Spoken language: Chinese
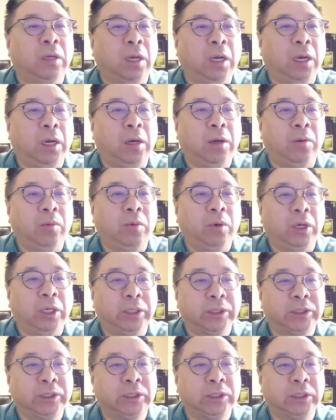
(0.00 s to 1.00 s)
啊，
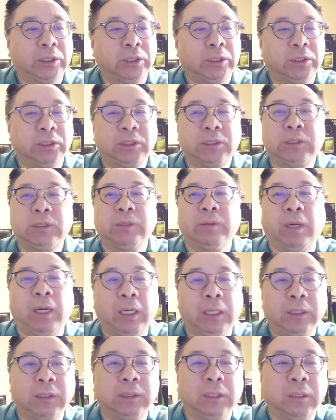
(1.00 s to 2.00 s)
我是希
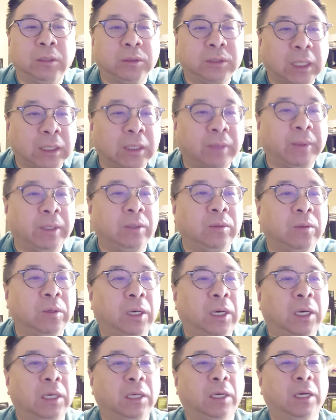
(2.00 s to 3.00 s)
望能够待在美
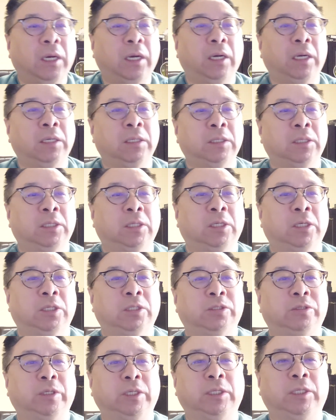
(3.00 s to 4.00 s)
国啊，
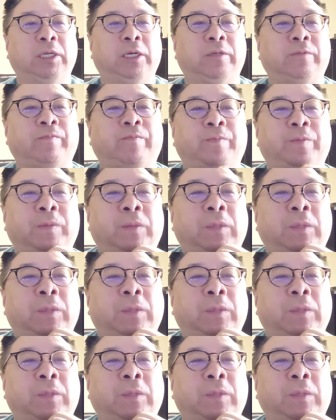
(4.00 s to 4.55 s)
所以呢，